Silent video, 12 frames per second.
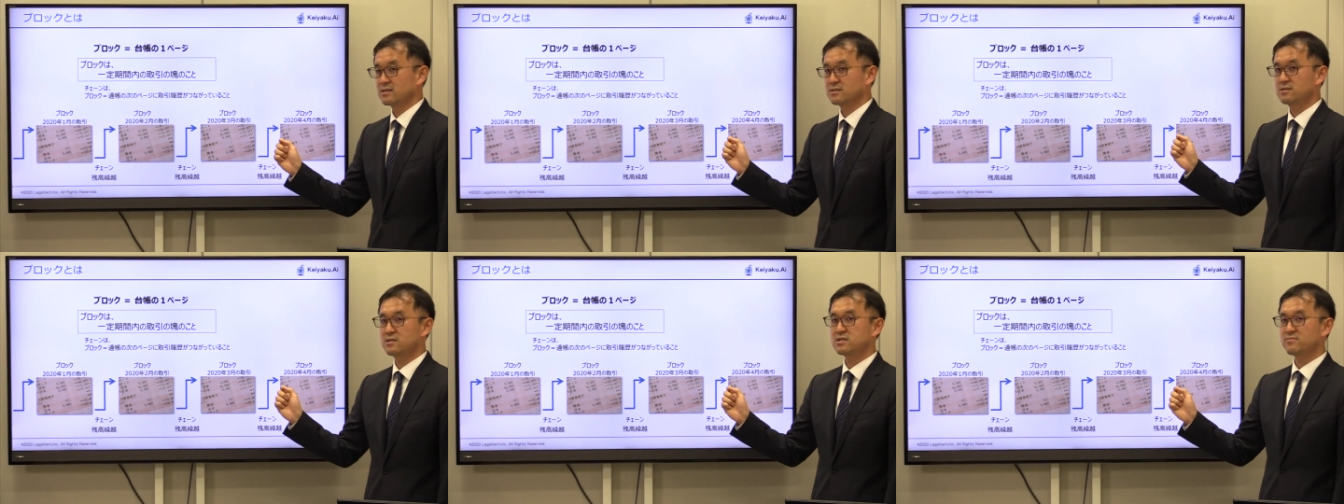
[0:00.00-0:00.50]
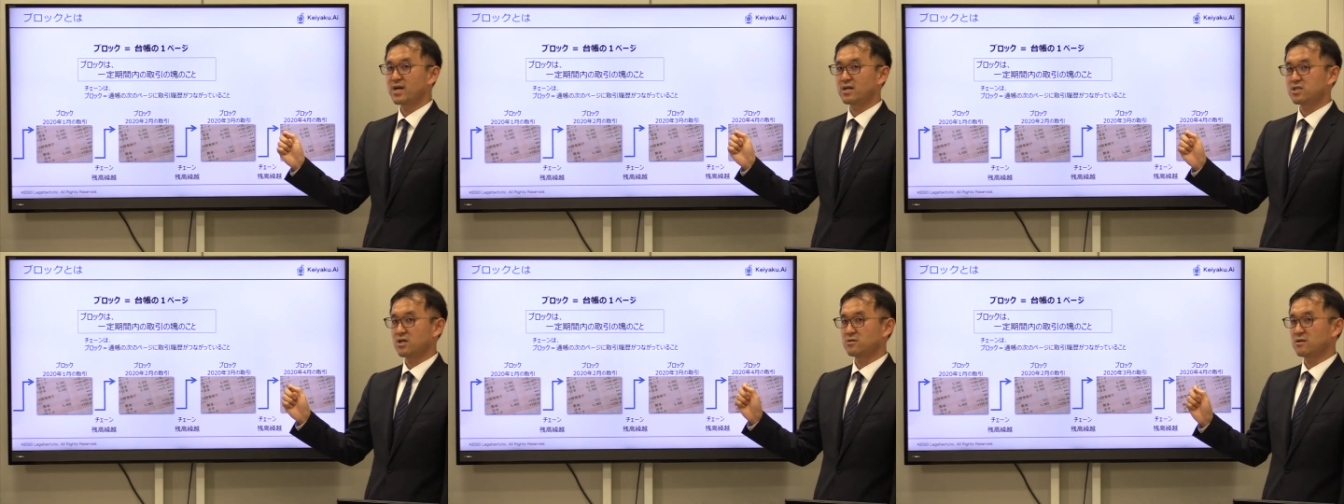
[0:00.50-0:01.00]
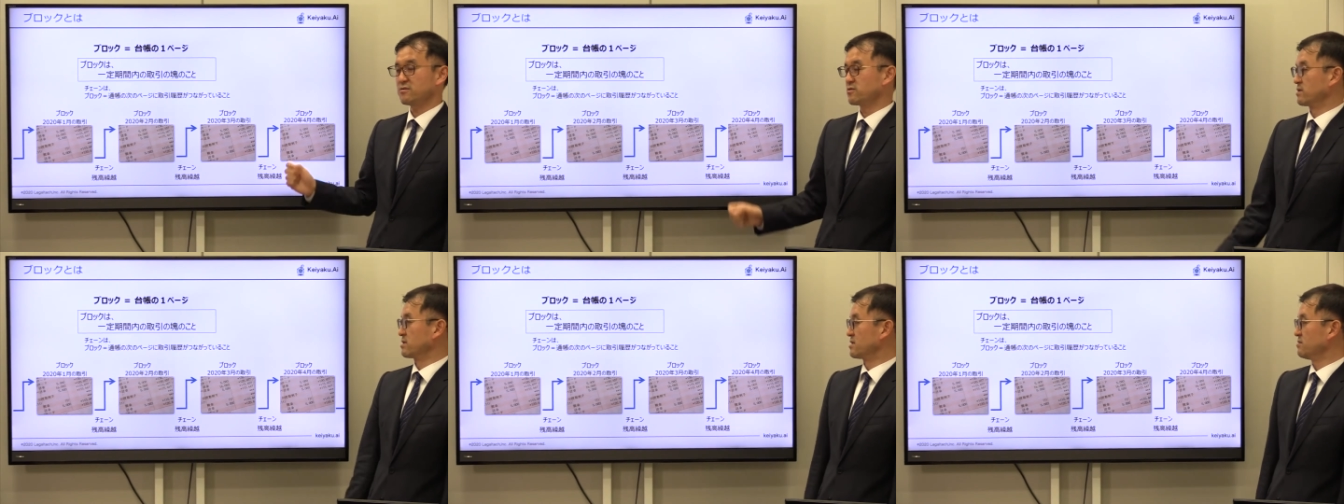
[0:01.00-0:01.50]
つじつまがちゃんと合うよう
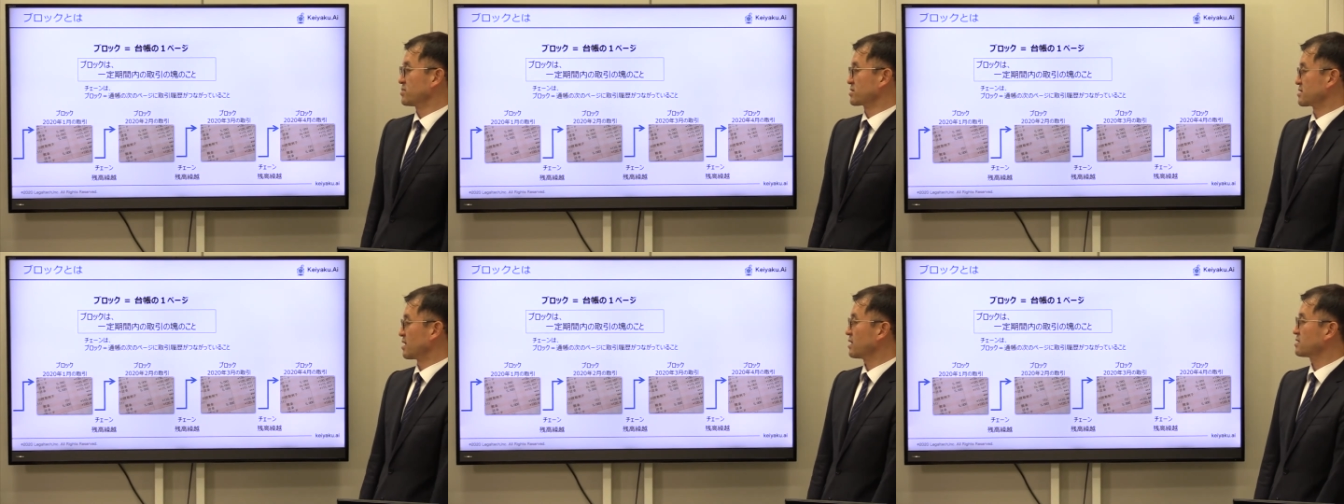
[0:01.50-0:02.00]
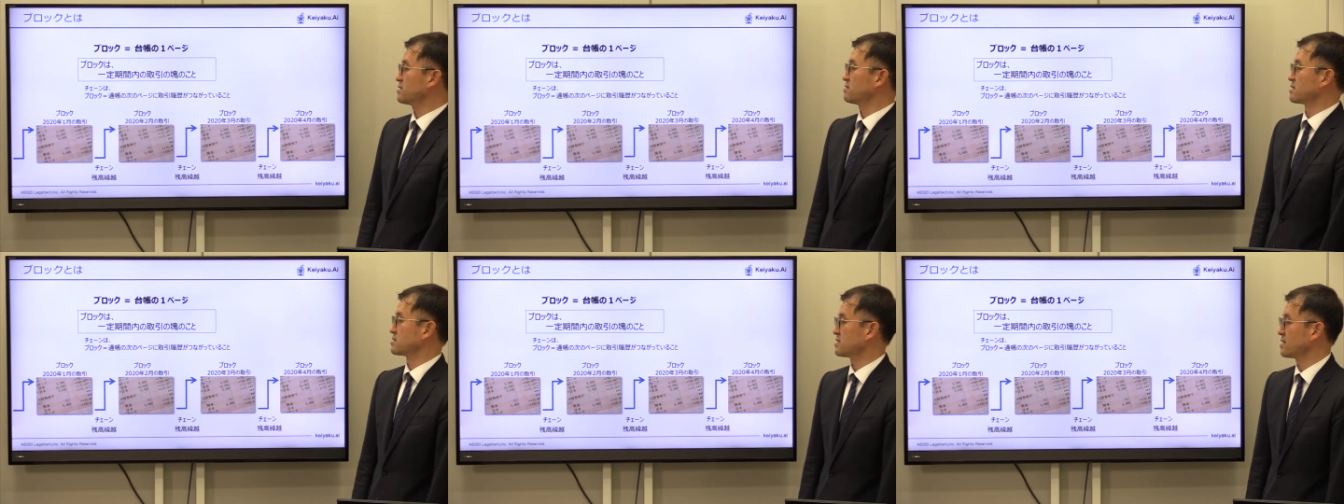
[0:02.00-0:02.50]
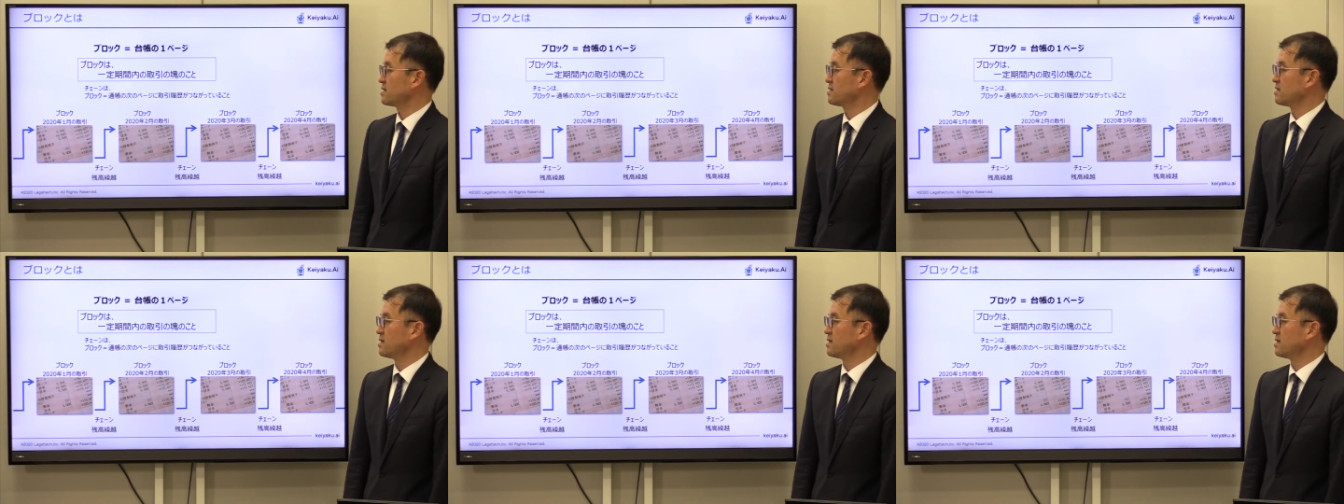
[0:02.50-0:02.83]
に全部つながってるんですね。